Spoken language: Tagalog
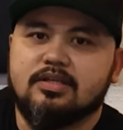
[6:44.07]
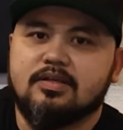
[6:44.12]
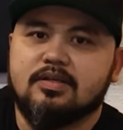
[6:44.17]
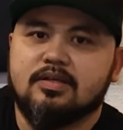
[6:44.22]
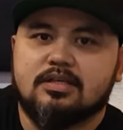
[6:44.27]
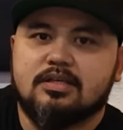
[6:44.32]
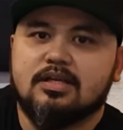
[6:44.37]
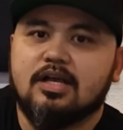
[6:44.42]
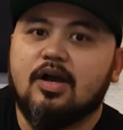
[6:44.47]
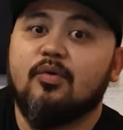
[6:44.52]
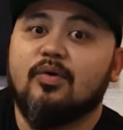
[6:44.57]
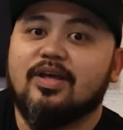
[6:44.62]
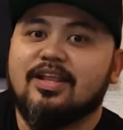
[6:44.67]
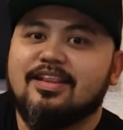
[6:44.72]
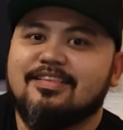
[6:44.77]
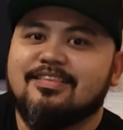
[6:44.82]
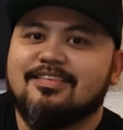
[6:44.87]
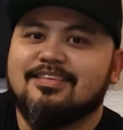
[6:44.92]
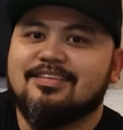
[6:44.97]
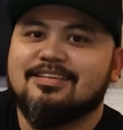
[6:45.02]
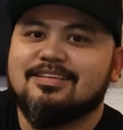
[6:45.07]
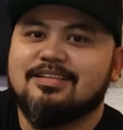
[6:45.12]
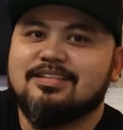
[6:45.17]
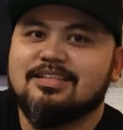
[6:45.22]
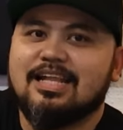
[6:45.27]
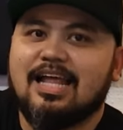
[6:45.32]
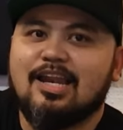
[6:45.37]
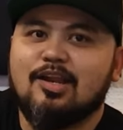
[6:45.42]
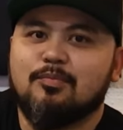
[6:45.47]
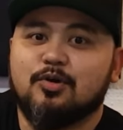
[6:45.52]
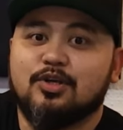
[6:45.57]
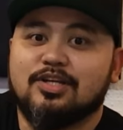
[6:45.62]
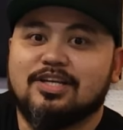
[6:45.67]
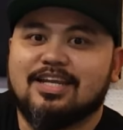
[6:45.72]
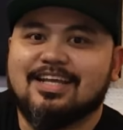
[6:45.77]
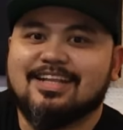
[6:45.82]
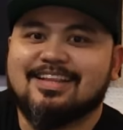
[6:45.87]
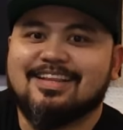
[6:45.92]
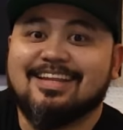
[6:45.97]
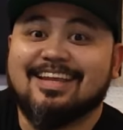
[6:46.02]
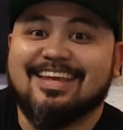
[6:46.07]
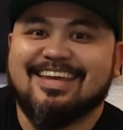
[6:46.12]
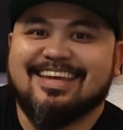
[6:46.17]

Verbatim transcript: eh, gawin lalo portrait.